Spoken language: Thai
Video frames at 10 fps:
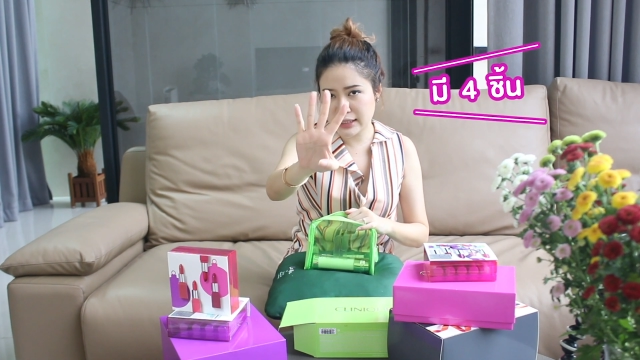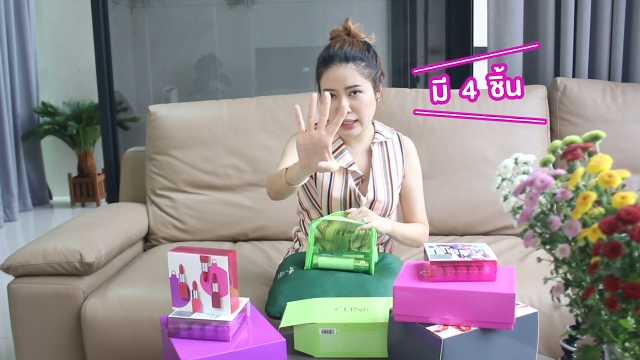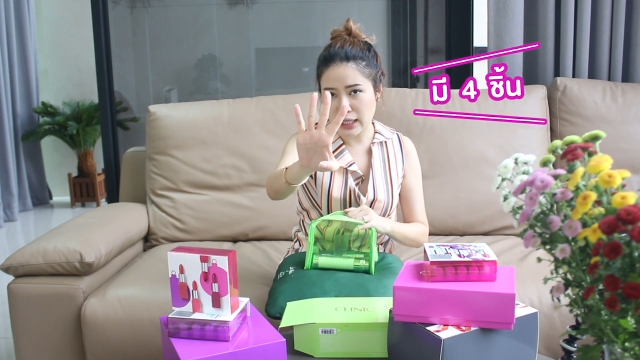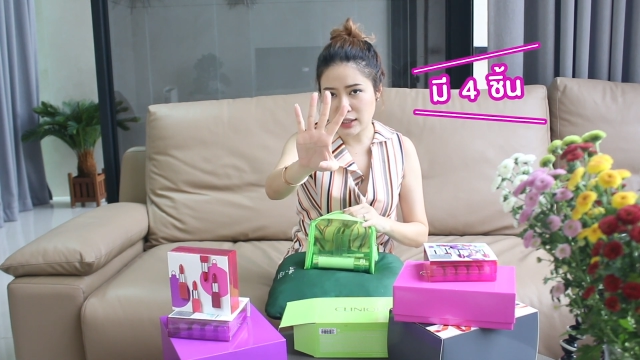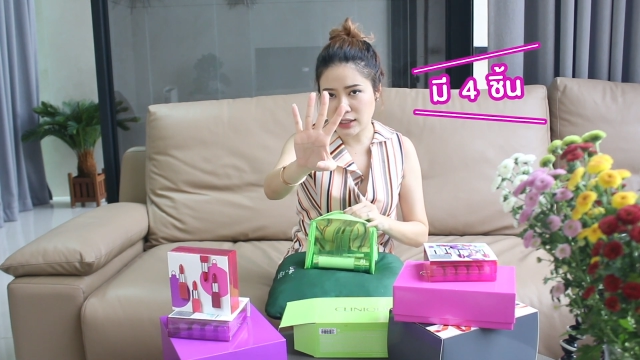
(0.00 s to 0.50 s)

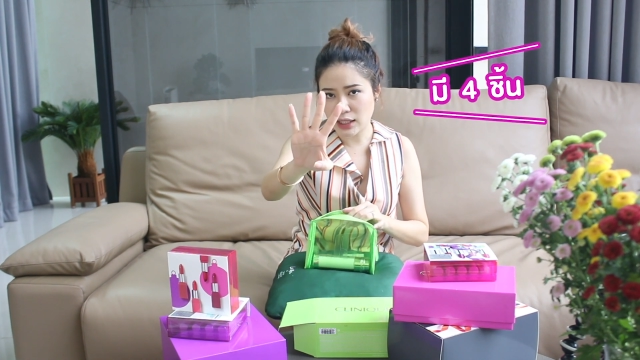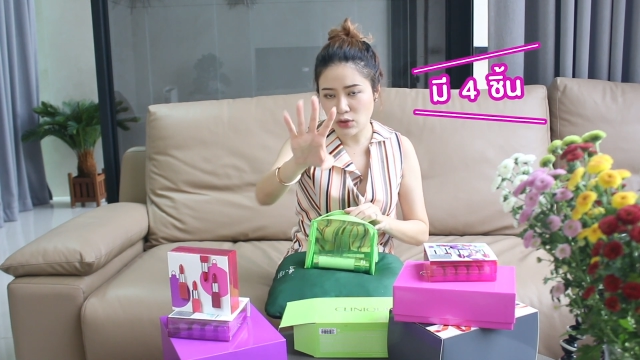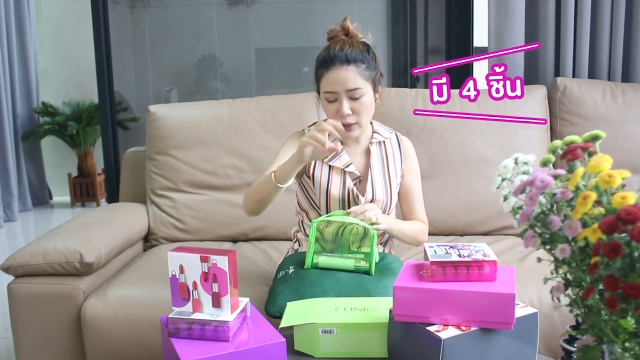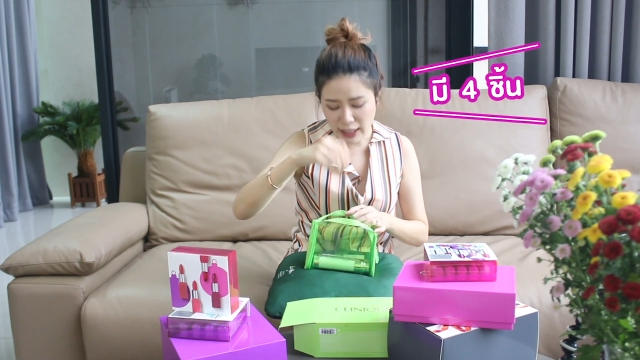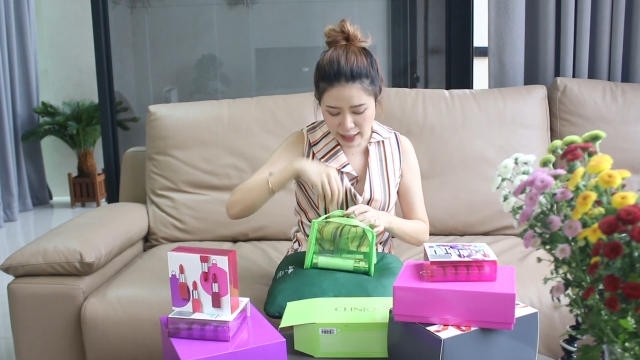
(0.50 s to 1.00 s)
4ชิ้น
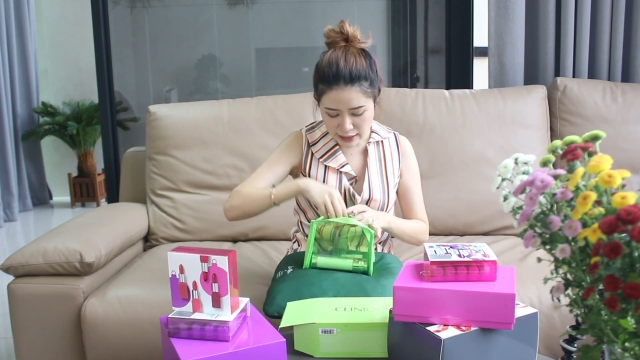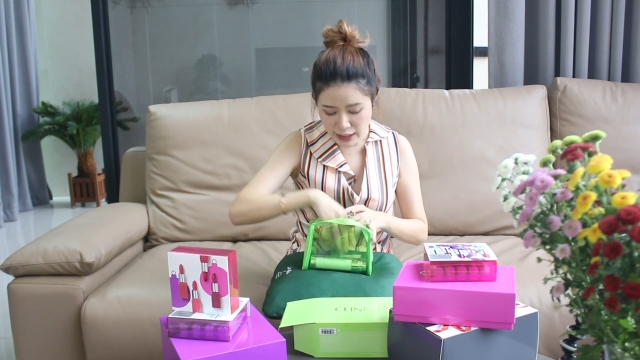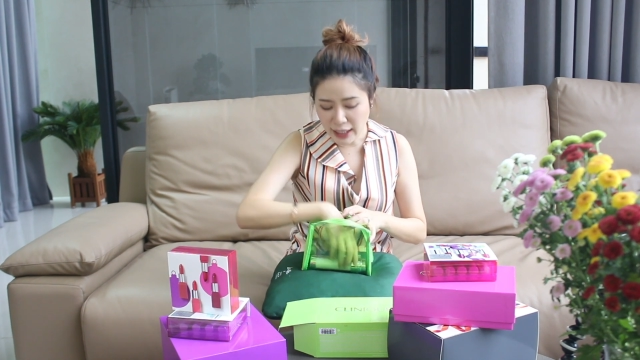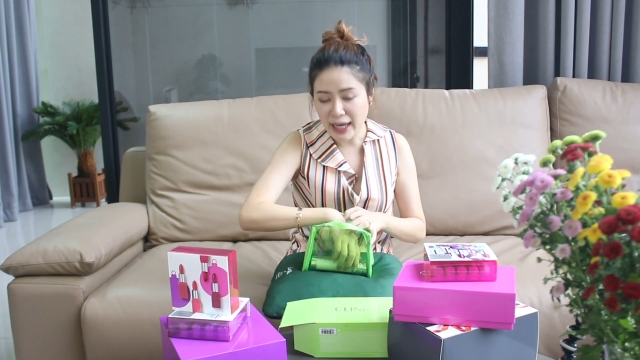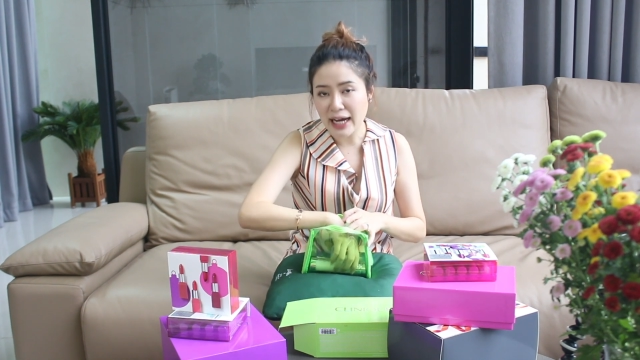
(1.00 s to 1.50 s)
ด้วยกัน
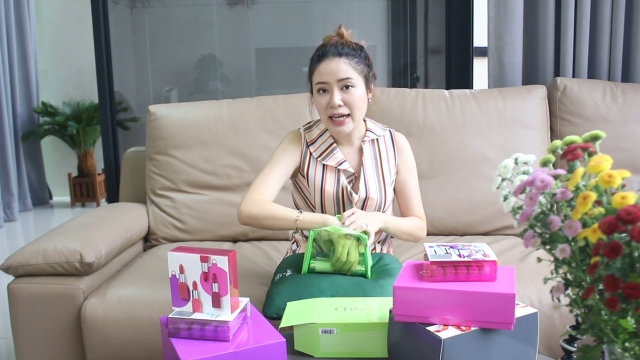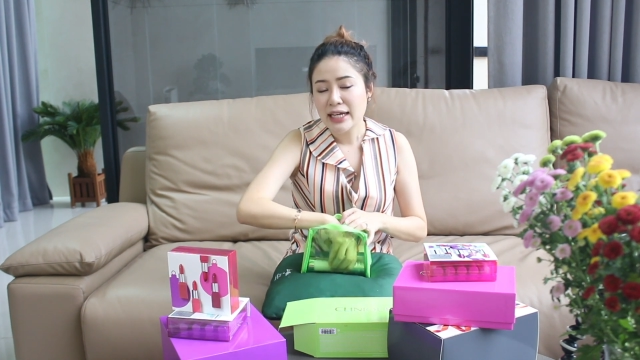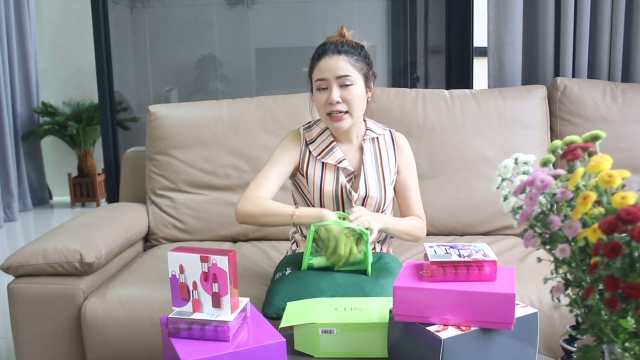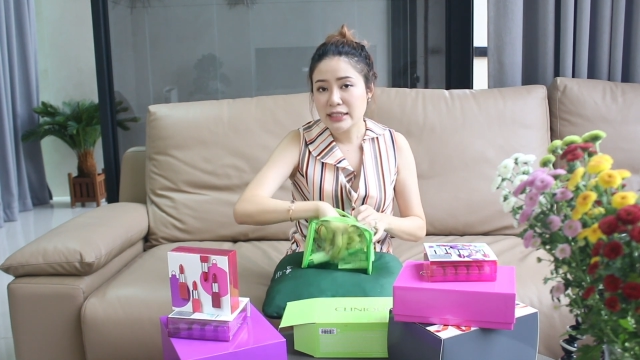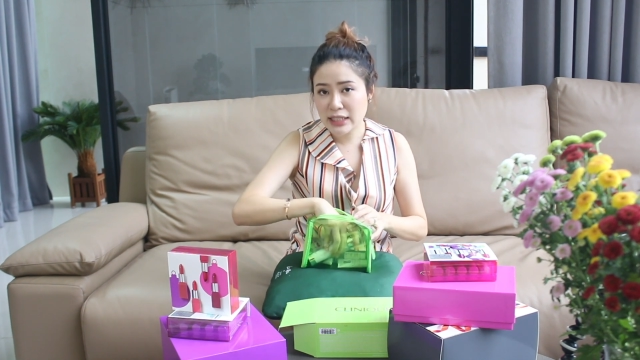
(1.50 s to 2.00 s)
นะคะ
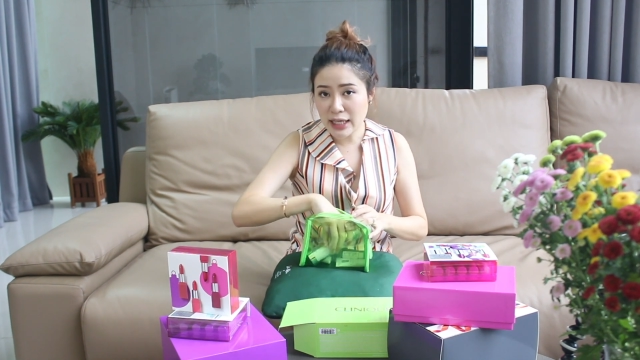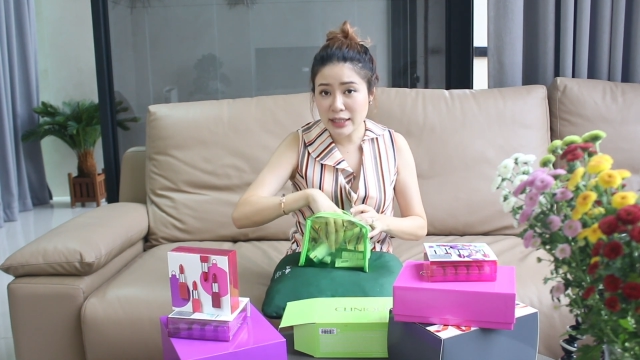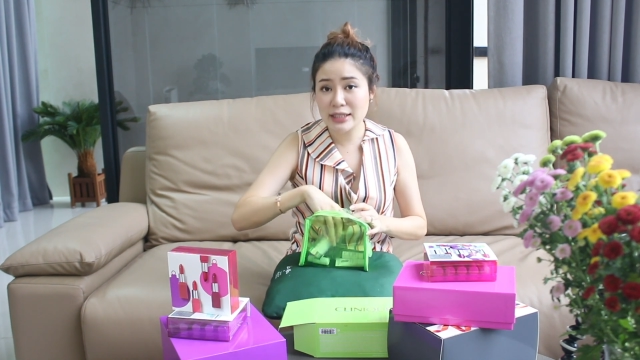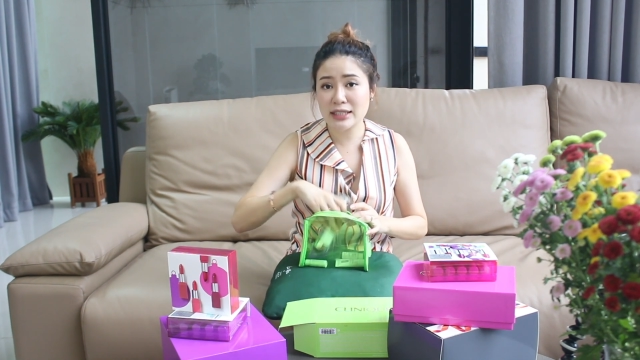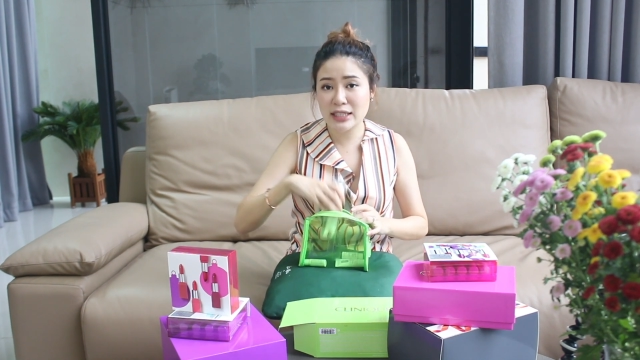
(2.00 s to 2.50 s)
ชิ้น